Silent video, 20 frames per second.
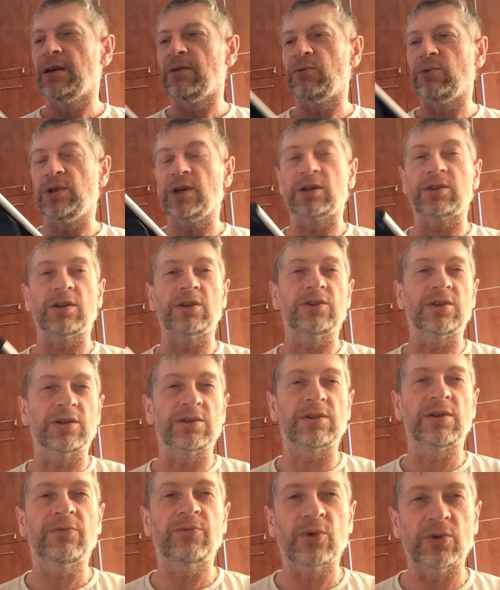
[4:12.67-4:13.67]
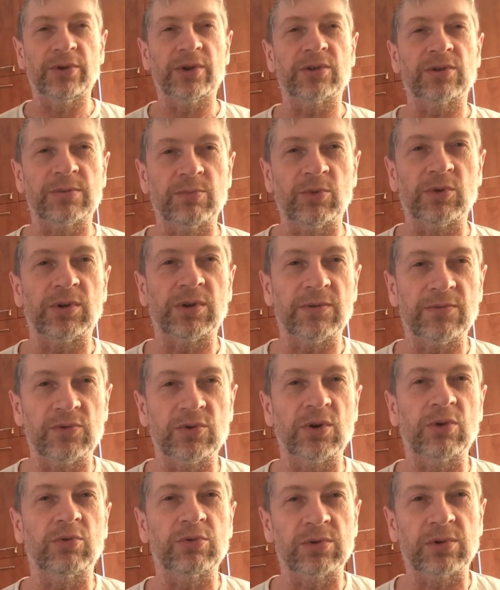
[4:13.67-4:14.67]
Некоторые через телефон даже смотрят, и
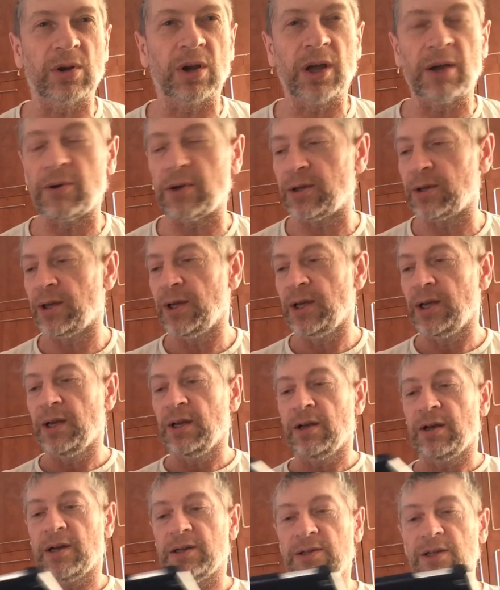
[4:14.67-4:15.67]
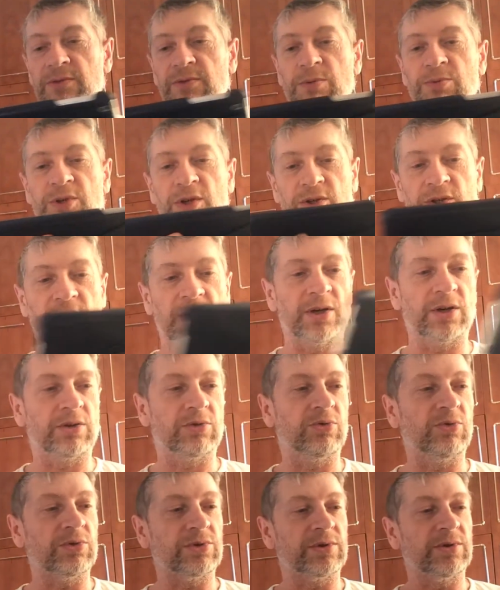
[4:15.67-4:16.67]
все их устраивает. А здесь вообще
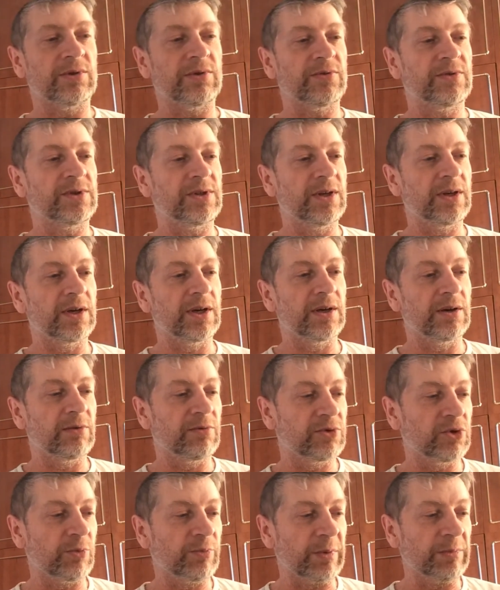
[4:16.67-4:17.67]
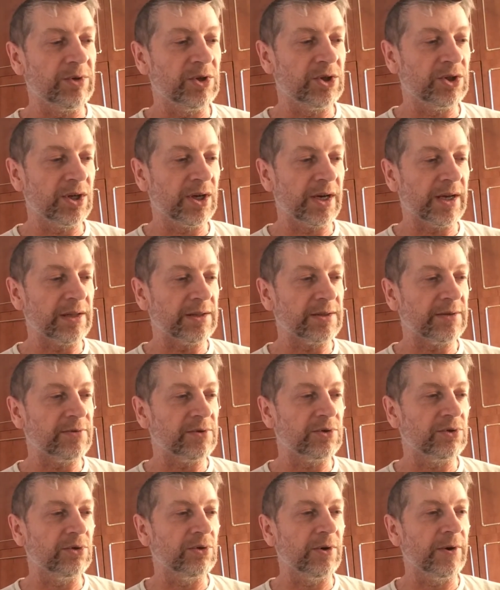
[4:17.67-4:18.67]
шикардос. Все, все помещается.
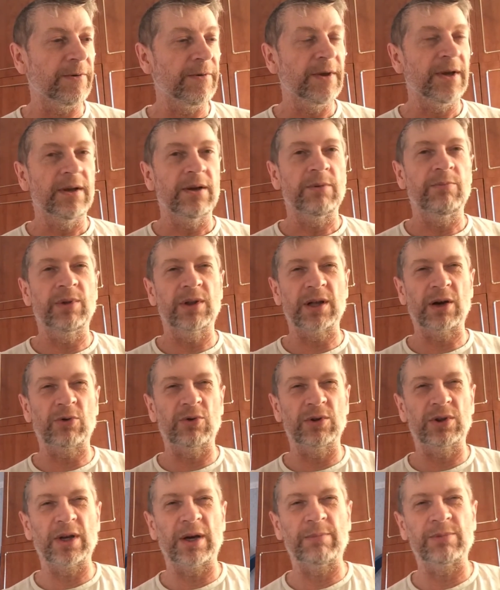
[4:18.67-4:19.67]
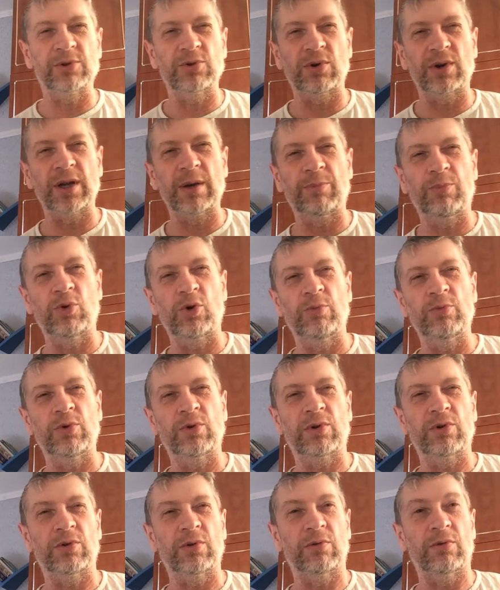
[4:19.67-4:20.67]
Все. Был какой-то обзор, я
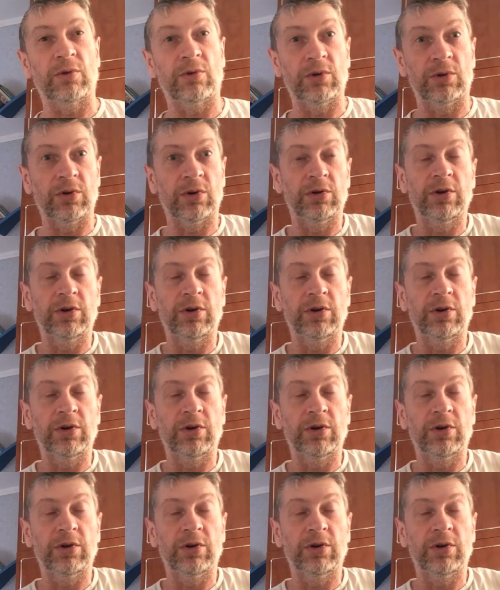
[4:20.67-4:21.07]
помню, когда говорю,